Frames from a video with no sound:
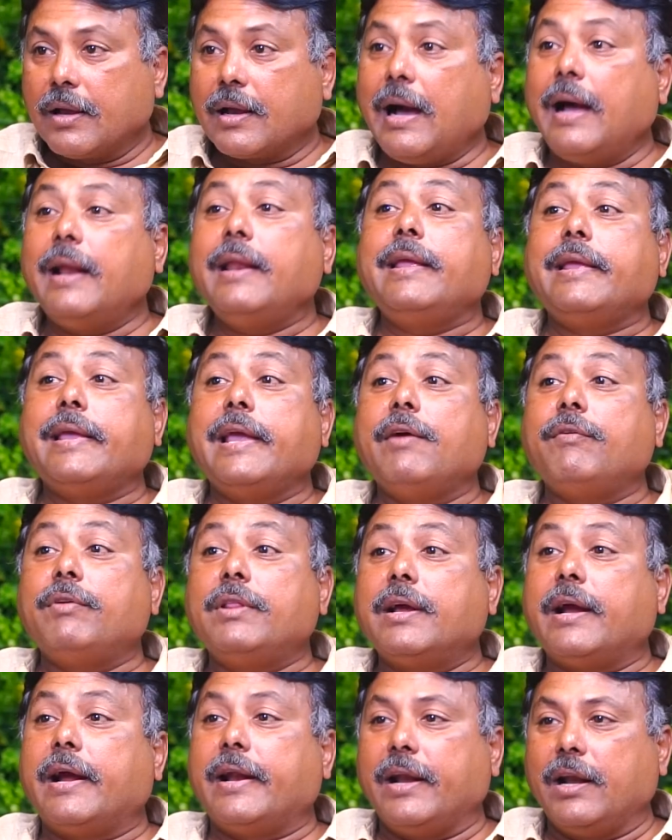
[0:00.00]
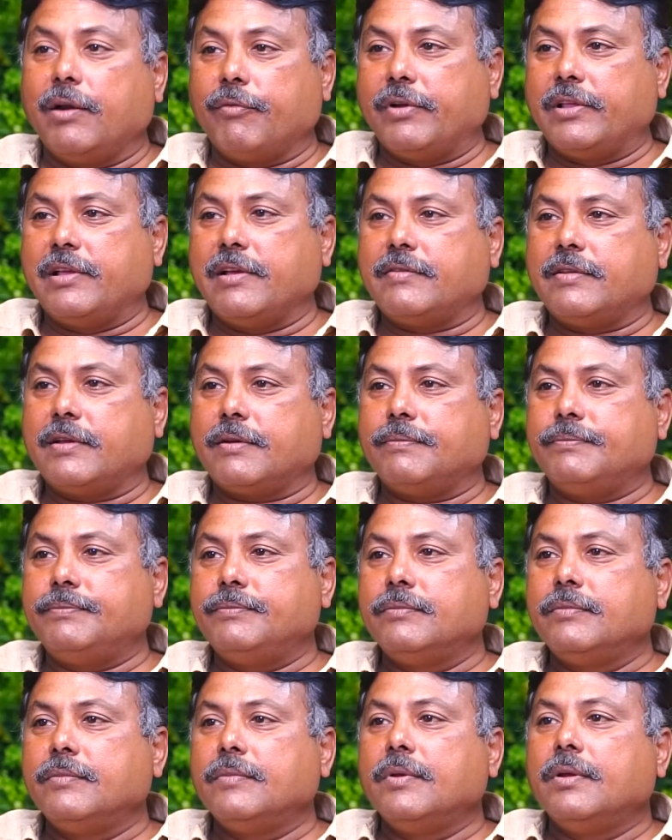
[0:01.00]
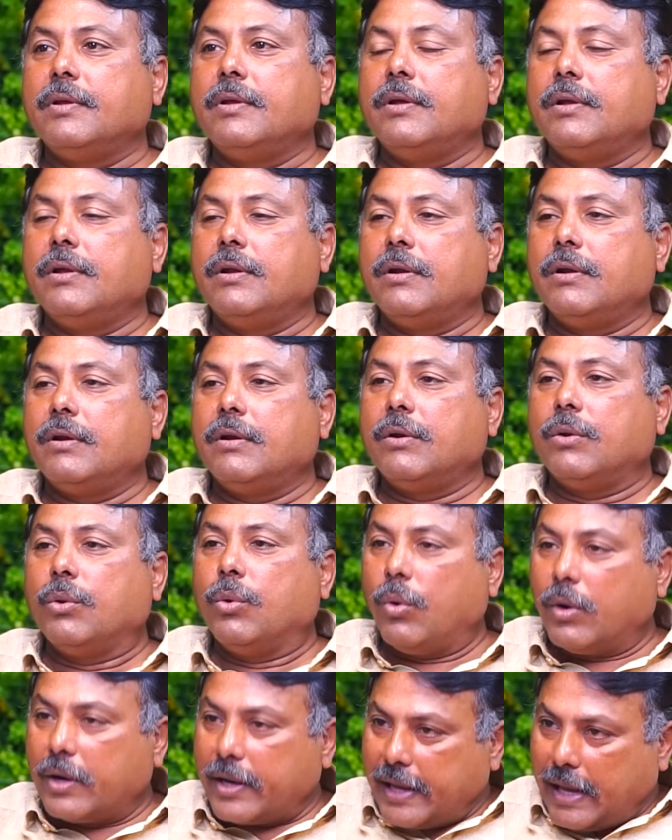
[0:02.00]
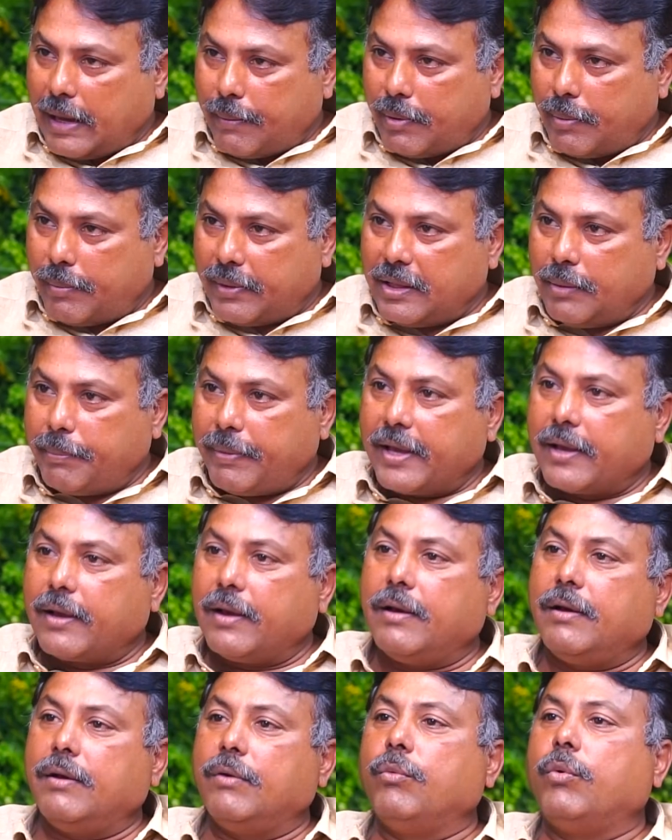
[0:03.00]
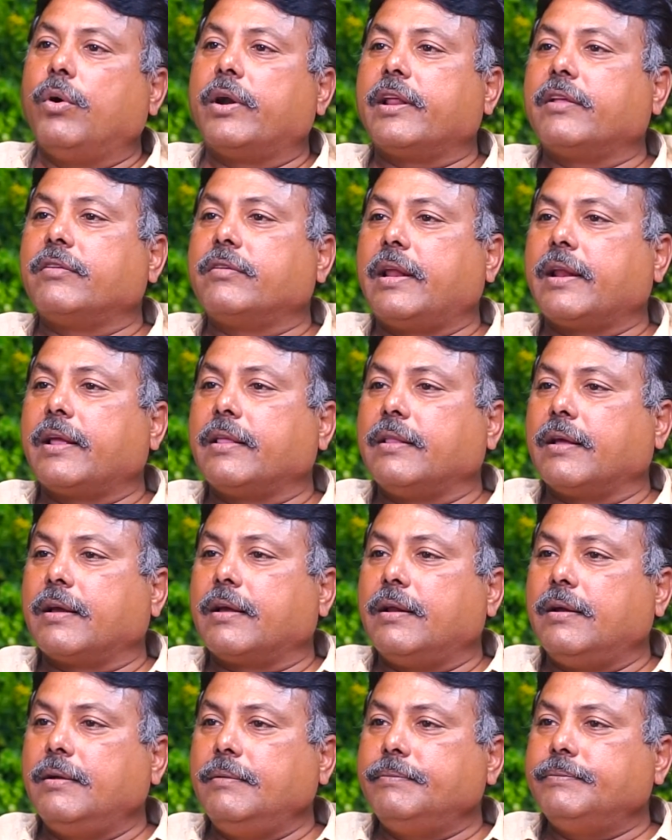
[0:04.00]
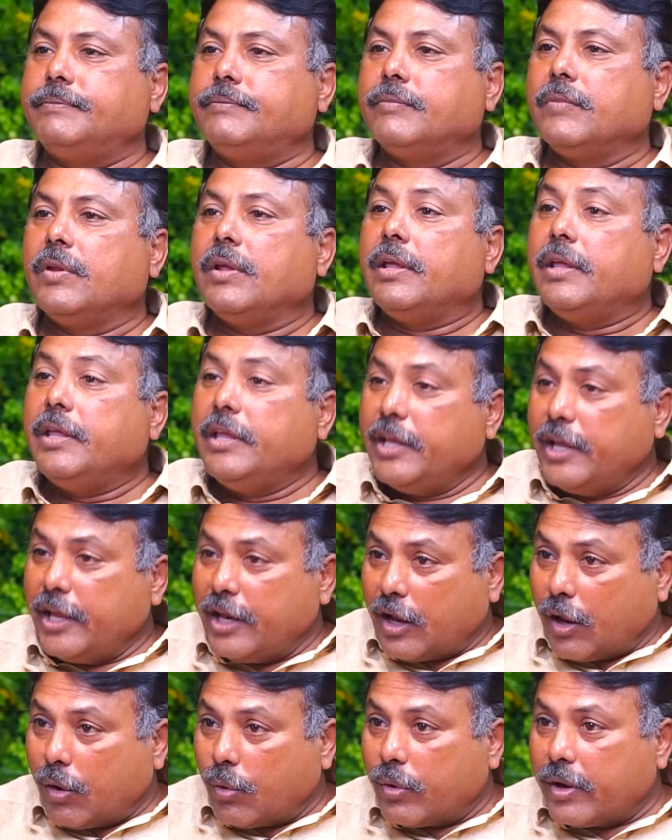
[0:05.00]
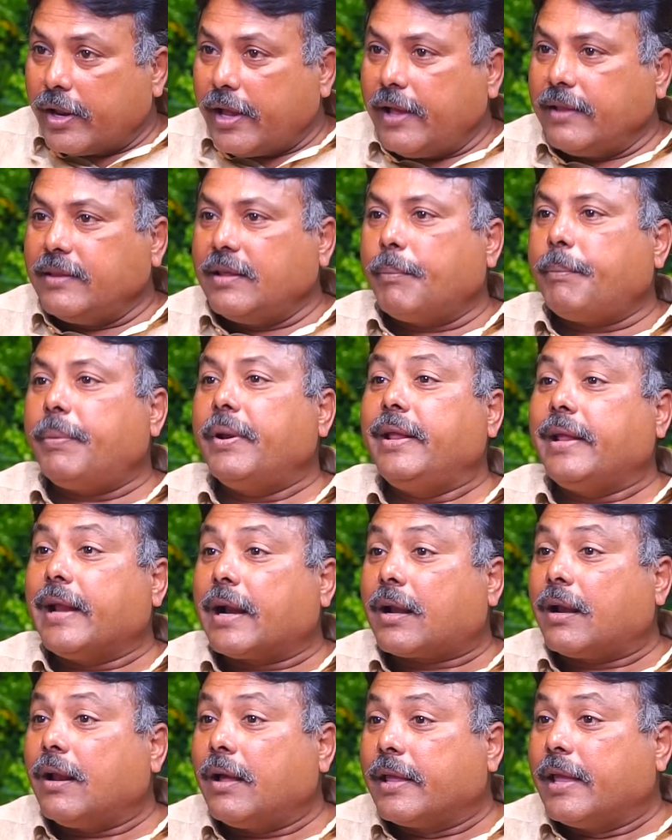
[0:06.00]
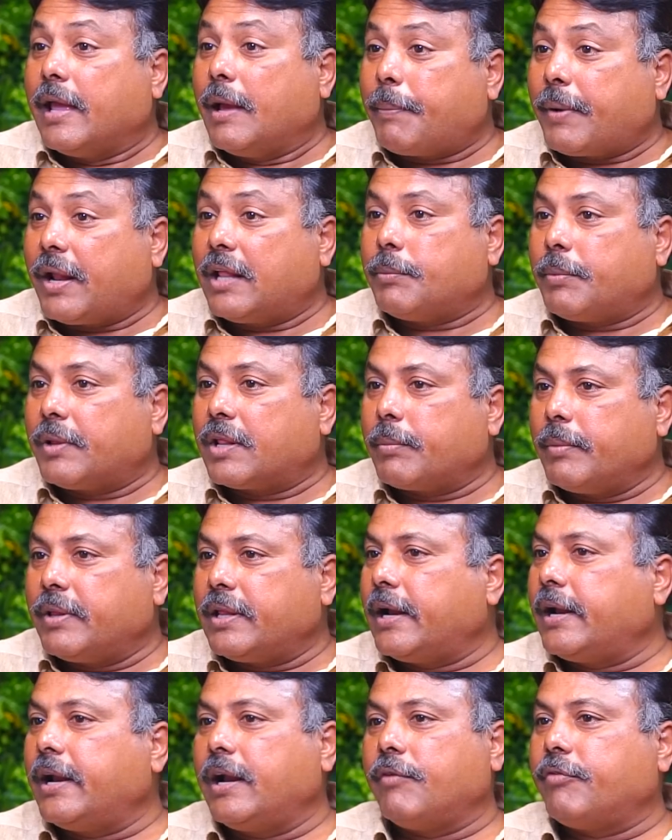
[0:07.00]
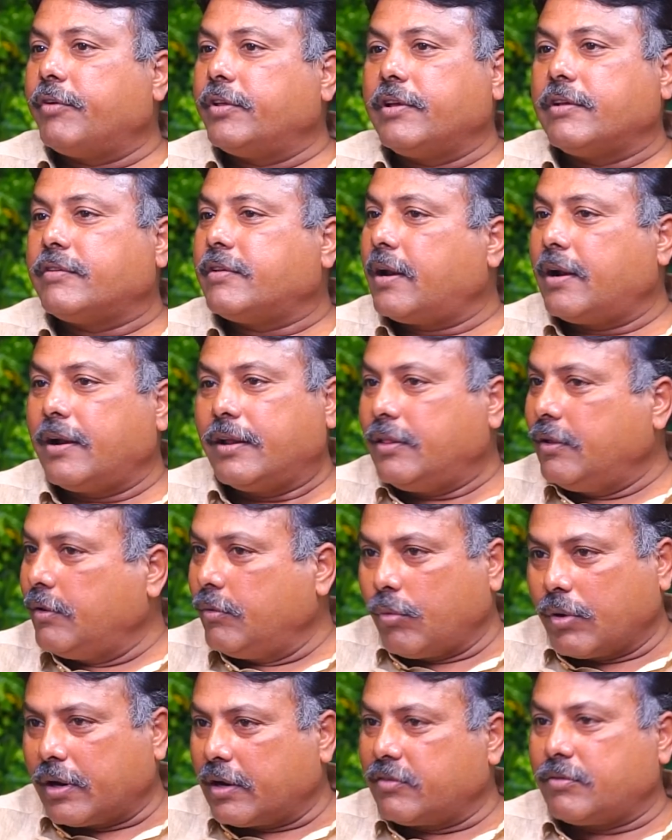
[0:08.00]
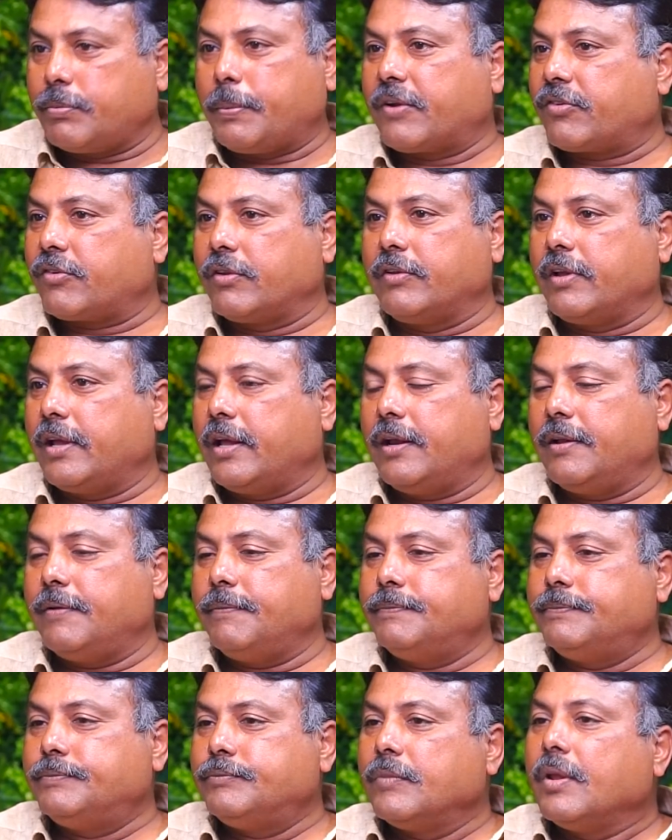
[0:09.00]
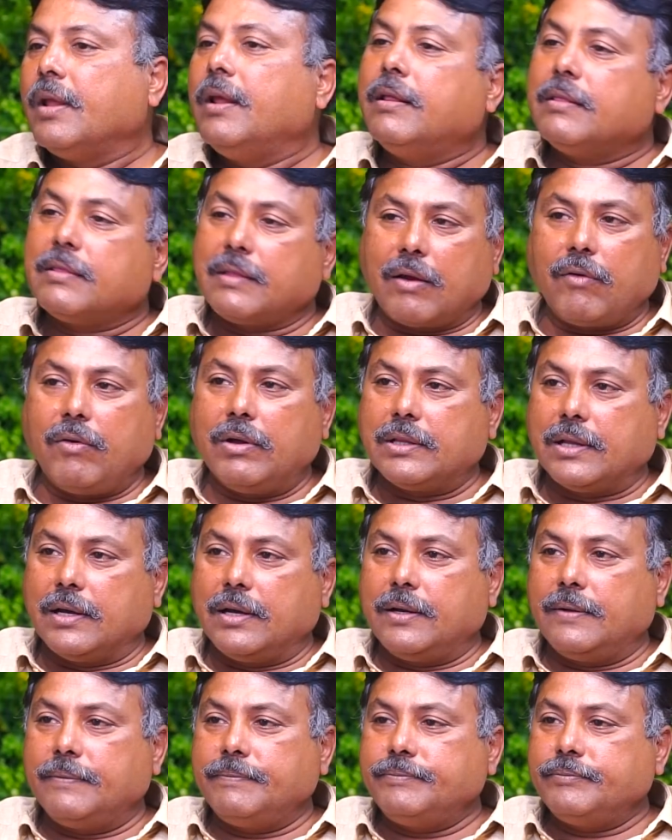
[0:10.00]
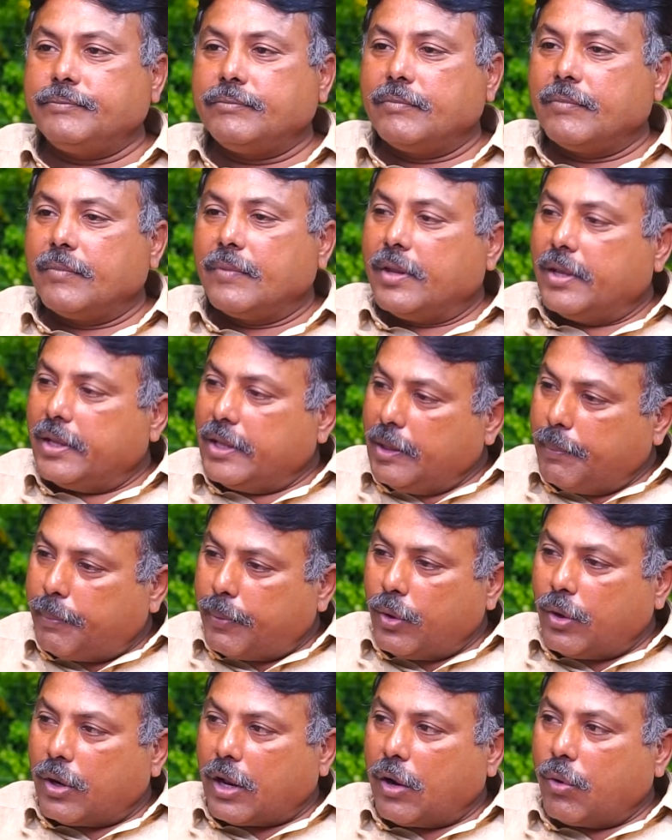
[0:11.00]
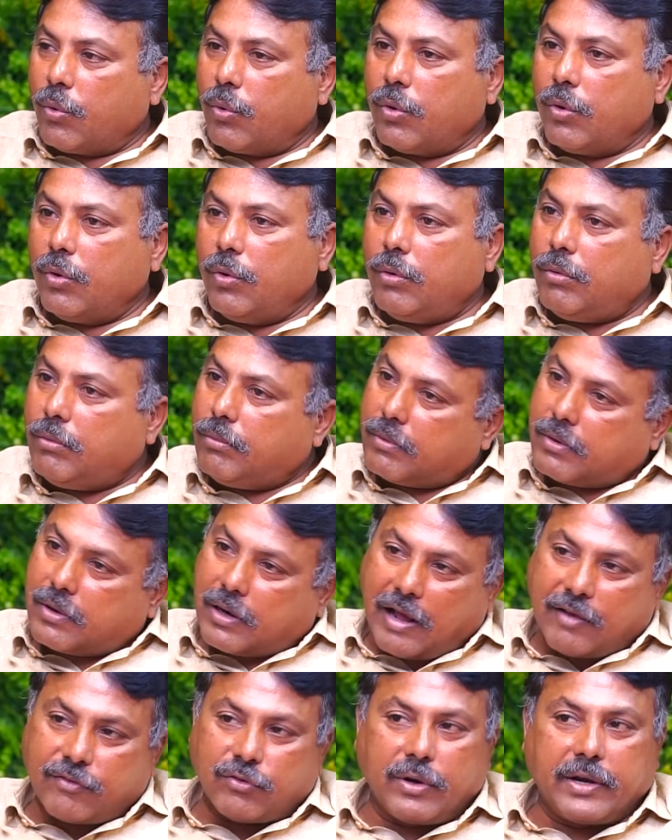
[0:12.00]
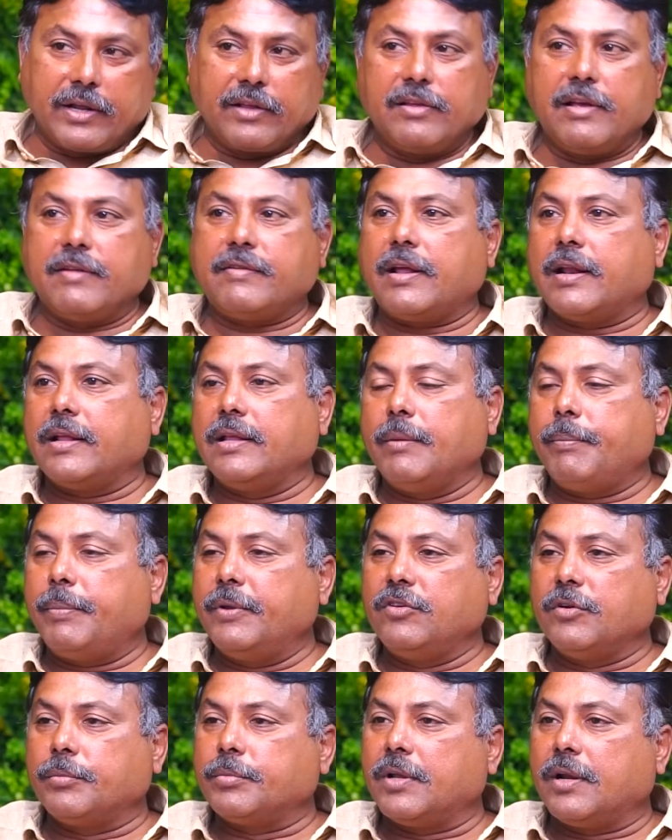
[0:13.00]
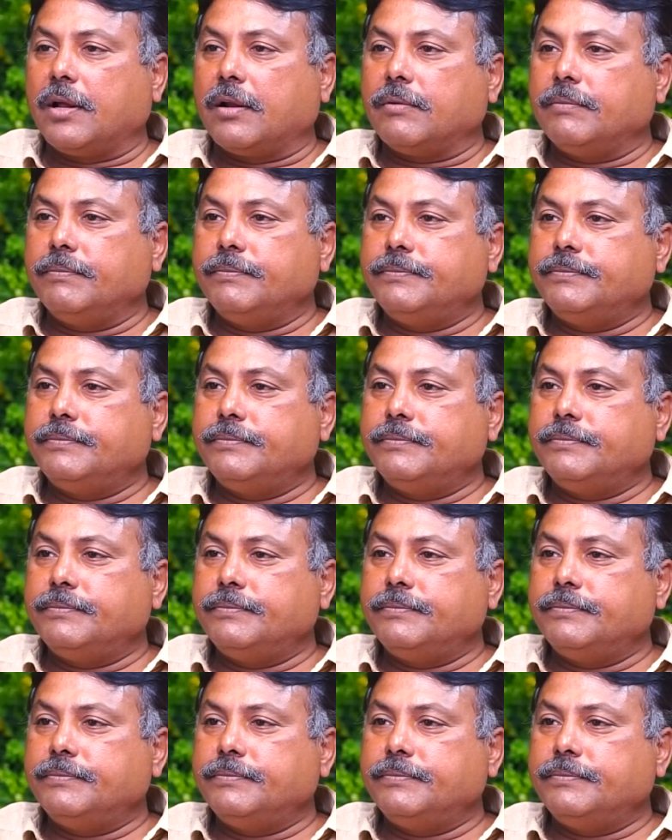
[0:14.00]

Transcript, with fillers: కానీ ఏ విధంగా ఐడెంటిఫై చేశారు నూట యాభై మంది పైగా ఓటింగ్ జరిగిన దగ్గర ఈ నలుగురే అని చెప్పని ఎట్లా ఏ ప్రాతిపదిక మీద ఐడెంటిఫై చేశారనేది ఒకటి స్పష్టం చేయాలి తర్వాత ఇప్పుడు నలుగురు క్రాస్ ఓటింగ్ చేశారని చెప్పని చెప్తున్నారు